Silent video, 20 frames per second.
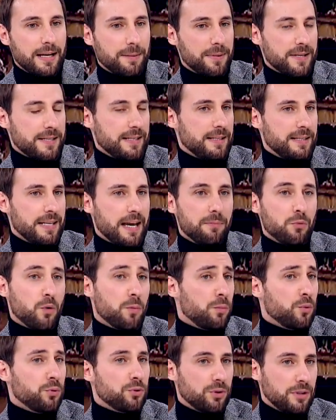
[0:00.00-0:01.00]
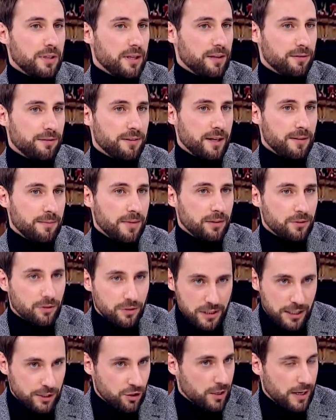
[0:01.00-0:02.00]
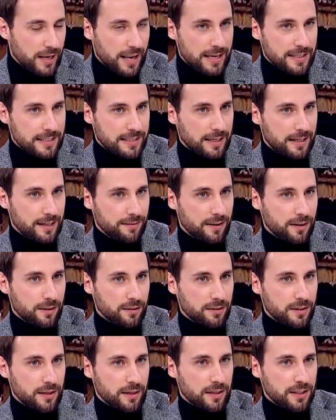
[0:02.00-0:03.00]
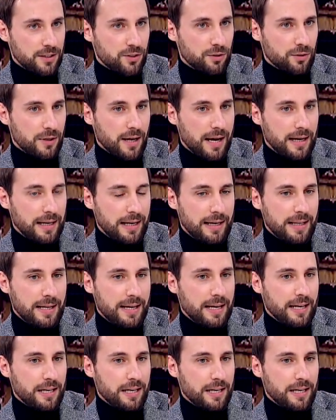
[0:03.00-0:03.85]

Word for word: rappresentiamo un punto di riferimento di eccellenza a livello internazionale.